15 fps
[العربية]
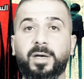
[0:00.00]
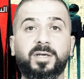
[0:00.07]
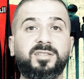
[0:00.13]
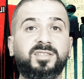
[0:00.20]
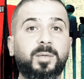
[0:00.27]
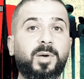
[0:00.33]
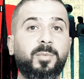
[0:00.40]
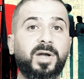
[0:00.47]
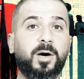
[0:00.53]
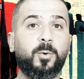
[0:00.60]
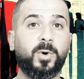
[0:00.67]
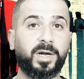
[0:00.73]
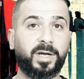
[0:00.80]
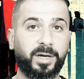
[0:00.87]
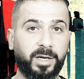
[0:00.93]
السبب
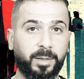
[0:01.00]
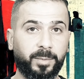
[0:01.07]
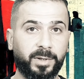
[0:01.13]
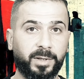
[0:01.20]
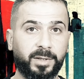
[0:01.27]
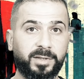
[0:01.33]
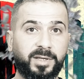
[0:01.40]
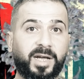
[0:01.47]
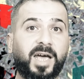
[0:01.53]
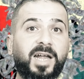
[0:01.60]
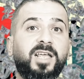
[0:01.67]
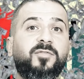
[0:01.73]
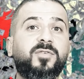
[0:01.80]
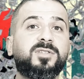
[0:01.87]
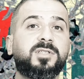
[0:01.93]
الأول قريبي
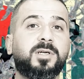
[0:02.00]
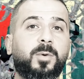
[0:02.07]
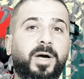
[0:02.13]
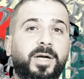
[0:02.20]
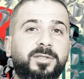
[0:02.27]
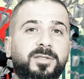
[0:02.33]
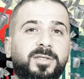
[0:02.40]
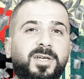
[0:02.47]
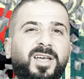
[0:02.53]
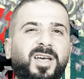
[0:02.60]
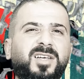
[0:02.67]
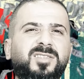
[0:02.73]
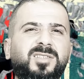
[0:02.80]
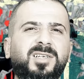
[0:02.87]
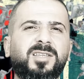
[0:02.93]
تكاليف الزواج
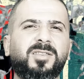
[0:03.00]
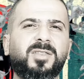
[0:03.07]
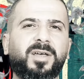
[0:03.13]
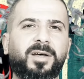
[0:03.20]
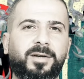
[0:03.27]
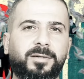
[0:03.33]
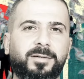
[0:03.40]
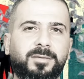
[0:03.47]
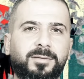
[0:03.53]
كسرة ظهر